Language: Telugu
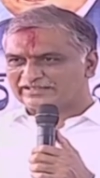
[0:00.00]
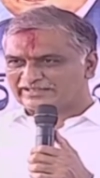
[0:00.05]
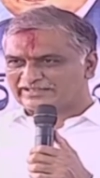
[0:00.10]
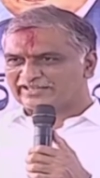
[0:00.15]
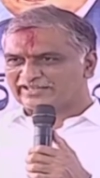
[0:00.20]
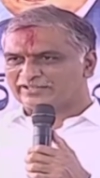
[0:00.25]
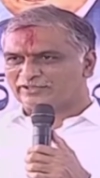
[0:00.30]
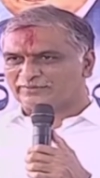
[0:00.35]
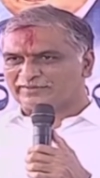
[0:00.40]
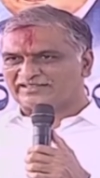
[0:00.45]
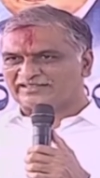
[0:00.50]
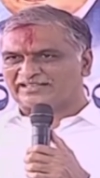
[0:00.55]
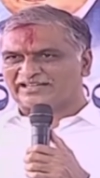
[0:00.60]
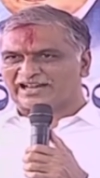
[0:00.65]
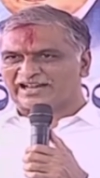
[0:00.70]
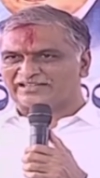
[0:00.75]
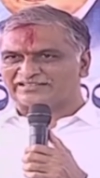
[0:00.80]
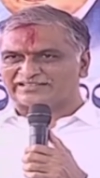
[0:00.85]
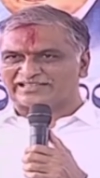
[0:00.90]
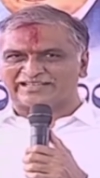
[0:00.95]
ఏడు
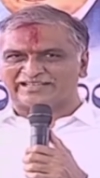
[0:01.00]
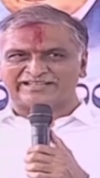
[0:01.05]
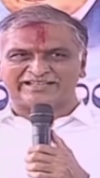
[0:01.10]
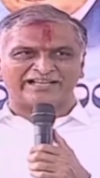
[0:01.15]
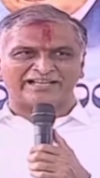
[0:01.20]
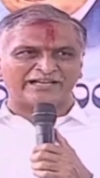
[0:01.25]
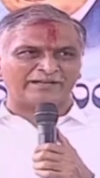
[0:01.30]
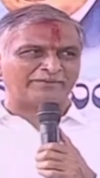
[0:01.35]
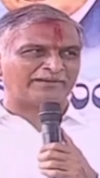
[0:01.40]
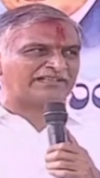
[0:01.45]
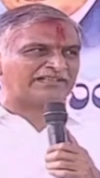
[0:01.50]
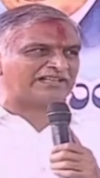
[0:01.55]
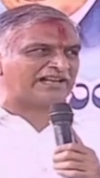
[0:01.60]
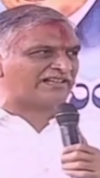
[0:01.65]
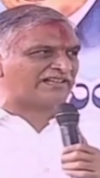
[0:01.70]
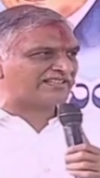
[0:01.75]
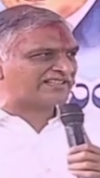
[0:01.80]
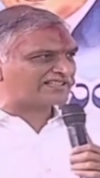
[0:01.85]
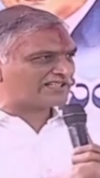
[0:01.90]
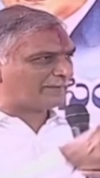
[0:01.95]
మండలాలు తెలంగాణ
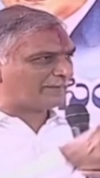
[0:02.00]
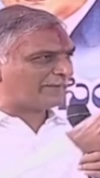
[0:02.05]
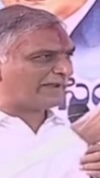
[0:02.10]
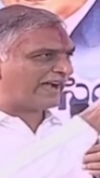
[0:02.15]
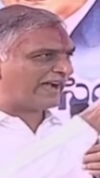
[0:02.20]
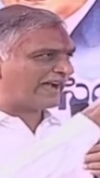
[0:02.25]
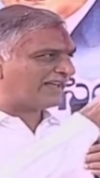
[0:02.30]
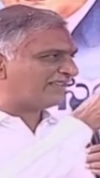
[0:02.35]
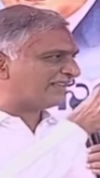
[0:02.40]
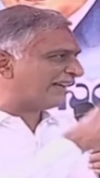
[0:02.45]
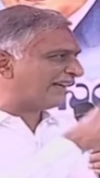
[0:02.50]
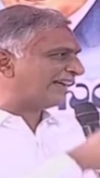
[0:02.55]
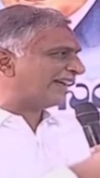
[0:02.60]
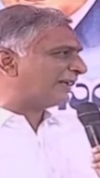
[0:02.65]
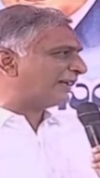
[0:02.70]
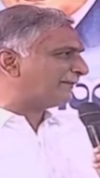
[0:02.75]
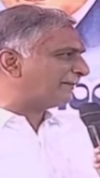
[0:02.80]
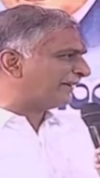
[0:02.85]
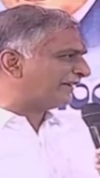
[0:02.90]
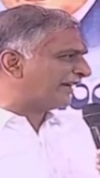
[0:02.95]
మండలాలు తీసుకుపోయి ఆంధ్రాలో
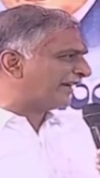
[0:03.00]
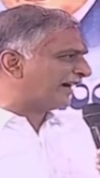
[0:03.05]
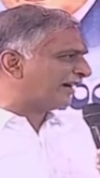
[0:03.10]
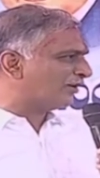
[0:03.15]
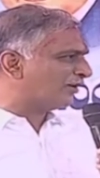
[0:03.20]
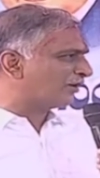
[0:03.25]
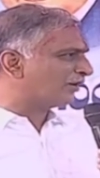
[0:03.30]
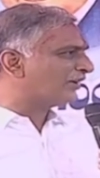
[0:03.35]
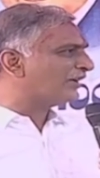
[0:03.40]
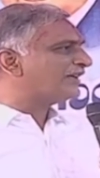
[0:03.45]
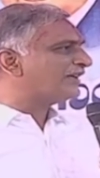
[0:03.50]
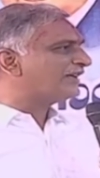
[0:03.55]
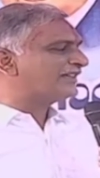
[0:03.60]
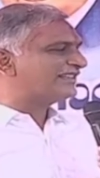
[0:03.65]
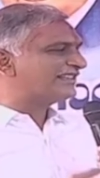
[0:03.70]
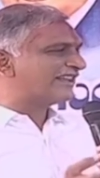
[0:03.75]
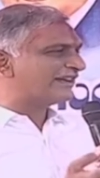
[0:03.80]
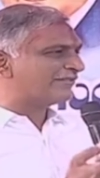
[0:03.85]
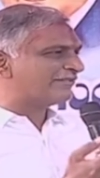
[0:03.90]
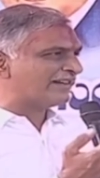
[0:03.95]
కలిపినాడు
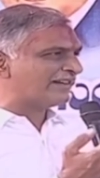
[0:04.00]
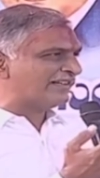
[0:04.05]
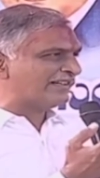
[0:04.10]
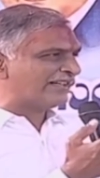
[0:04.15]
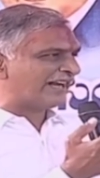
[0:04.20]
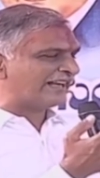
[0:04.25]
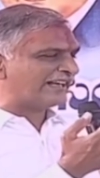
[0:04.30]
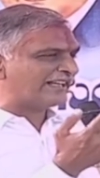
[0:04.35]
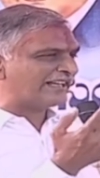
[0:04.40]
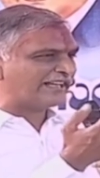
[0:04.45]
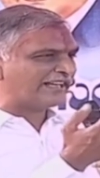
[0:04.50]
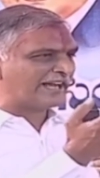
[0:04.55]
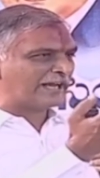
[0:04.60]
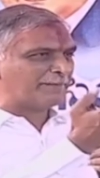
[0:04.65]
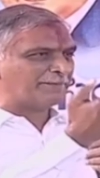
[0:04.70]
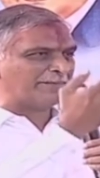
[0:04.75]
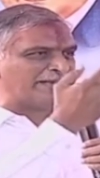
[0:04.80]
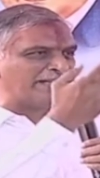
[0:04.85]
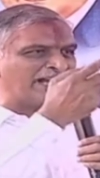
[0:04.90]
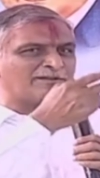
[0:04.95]
ఎవరిని అడిగి
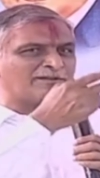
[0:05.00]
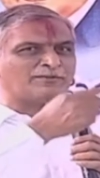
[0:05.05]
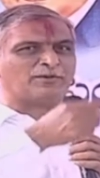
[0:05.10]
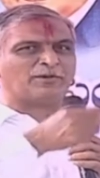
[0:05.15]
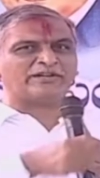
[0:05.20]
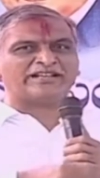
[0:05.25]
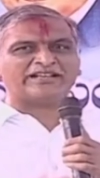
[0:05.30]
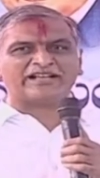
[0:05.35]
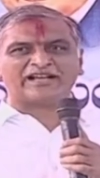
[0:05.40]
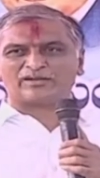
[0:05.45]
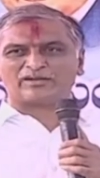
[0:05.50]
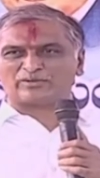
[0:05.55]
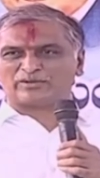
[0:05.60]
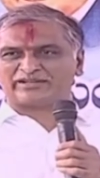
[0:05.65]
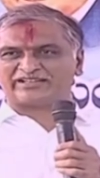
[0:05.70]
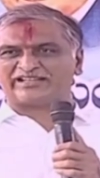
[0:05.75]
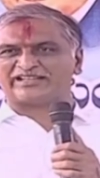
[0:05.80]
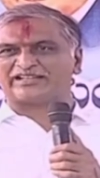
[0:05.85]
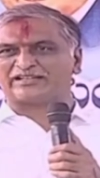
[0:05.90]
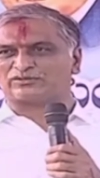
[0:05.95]
కలిపినారు మోడీ గారు
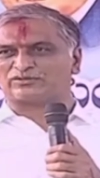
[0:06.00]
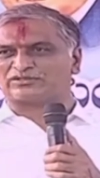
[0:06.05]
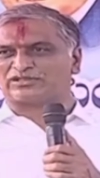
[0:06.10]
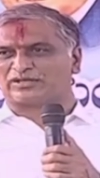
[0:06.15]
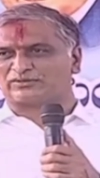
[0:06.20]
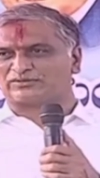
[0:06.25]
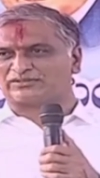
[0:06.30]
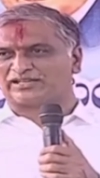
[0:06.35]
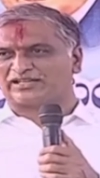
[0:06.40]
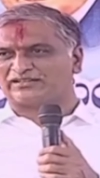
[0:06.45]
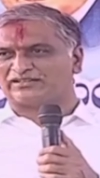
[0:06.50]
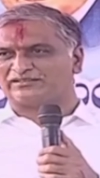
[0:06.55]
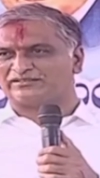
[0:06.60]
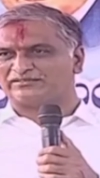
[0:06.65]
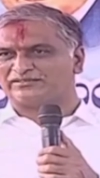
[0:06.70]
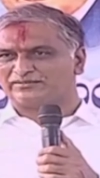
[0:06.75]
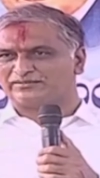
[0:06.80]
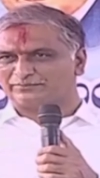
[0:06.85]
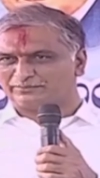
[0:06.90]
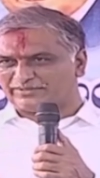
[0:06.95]
అని నేను అడుగుతా ఉన్నా
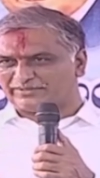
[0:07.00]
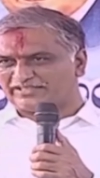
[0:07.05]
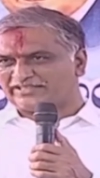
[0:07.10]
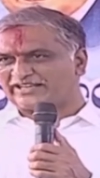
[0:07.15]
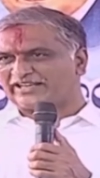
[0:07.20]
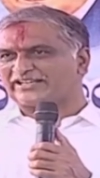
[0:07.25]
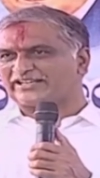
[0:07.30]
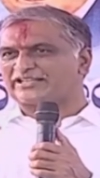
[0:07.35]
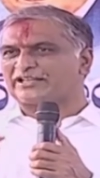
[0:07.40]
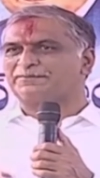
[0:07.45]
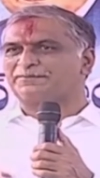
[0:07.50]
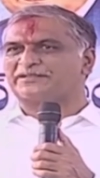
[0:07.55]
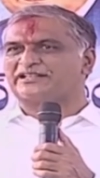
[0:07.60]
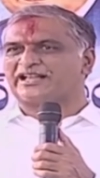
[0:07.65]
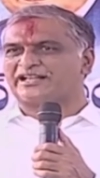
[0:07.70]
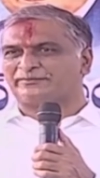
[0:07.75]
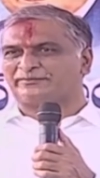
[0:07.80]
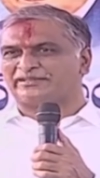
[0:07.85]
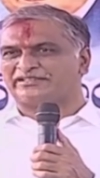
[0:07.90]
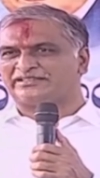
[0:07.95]
మీరే కదా
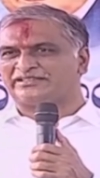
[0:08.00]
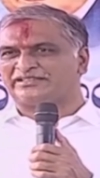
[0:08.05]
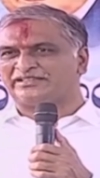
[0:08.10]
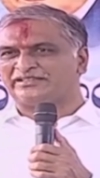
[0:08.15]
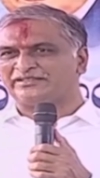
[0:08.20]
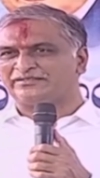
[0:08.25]
ప్రధానమంత్రి